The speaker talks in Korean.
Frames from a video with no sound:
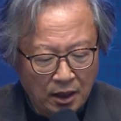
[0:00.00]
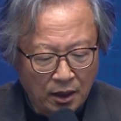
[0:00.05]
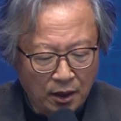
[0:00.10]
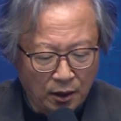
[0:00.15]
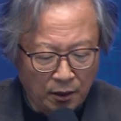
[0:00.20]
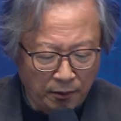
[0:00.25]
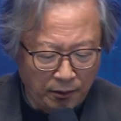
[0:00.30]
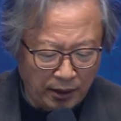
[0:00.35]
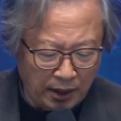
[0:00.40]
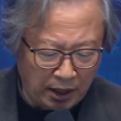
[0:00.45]

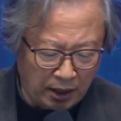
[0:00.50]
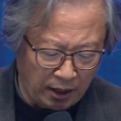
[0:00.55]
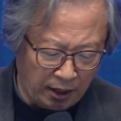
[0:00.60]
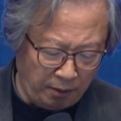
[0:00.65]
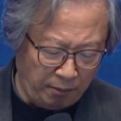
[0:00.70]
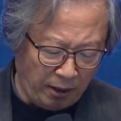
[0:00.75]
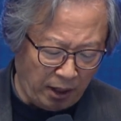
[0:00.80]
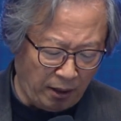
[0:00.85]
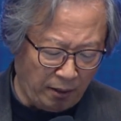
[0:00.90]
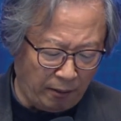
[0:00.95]
그러면
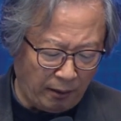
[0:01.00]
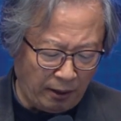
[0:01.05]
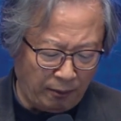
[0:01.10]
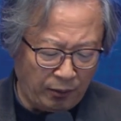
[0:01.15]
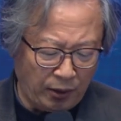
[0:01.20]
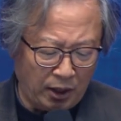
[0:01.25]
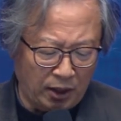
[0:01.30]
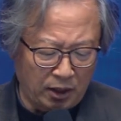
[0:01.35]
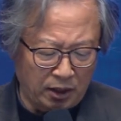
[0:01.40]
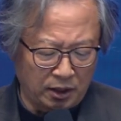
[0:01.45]
이번에
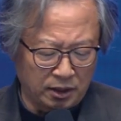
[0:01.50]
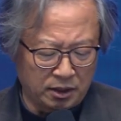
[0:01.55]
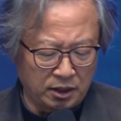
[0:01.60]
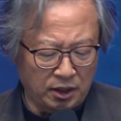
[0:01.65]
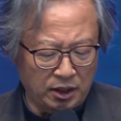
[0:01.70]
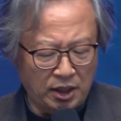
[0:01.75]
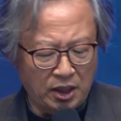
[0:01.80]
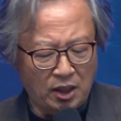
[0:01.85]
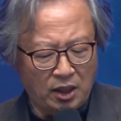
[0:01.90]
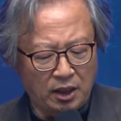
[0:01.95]
발표하는
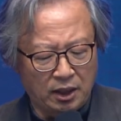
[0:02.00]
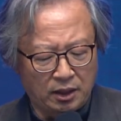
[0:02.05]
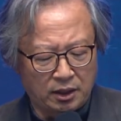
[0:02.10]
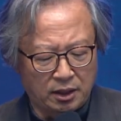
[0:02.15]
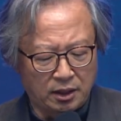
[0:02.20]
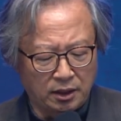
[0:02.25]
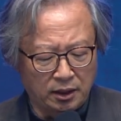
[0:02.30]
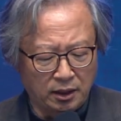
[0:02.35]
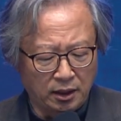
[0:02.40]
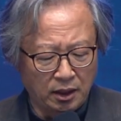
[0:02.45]
것은 이와
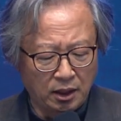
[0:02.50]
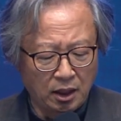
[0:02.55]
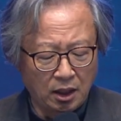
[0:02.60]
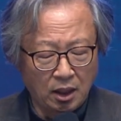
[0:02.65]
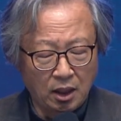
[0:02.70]
같은